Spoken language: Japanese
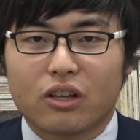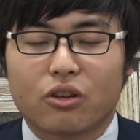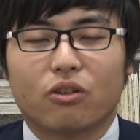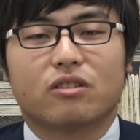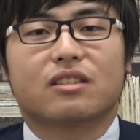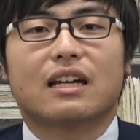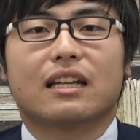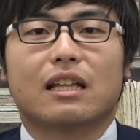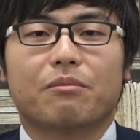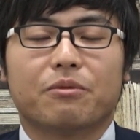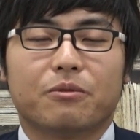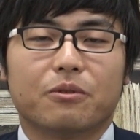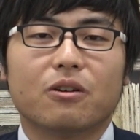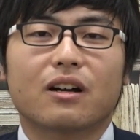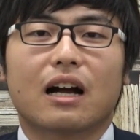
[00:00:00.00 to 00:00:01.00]
今日伝えた
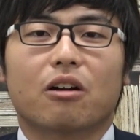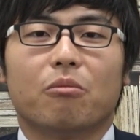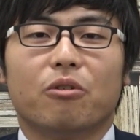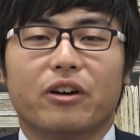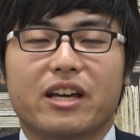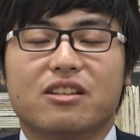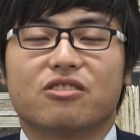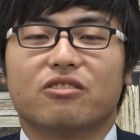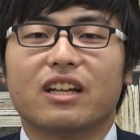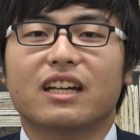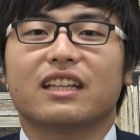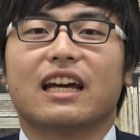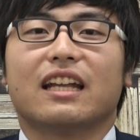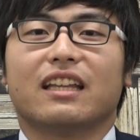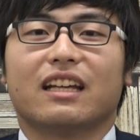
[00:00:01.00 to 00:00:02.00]
部分を過去問演習
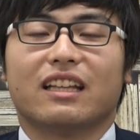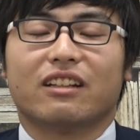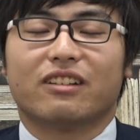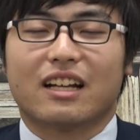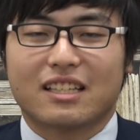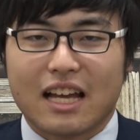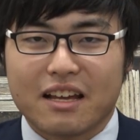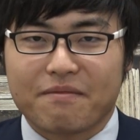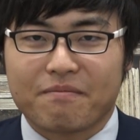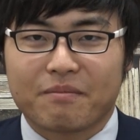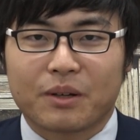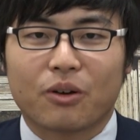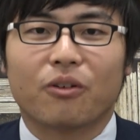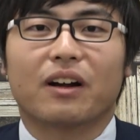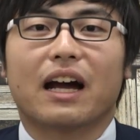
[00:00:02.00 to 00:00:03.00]
で鍛えてきてください。
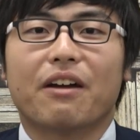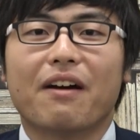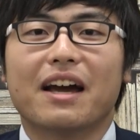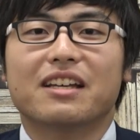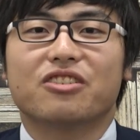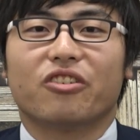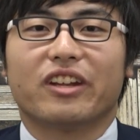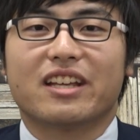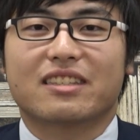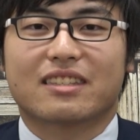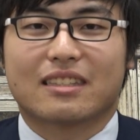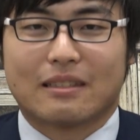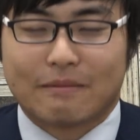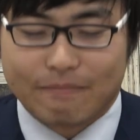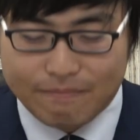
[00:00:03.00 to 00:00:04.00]
今回は以上で
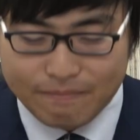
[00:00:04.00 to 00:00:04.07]
す。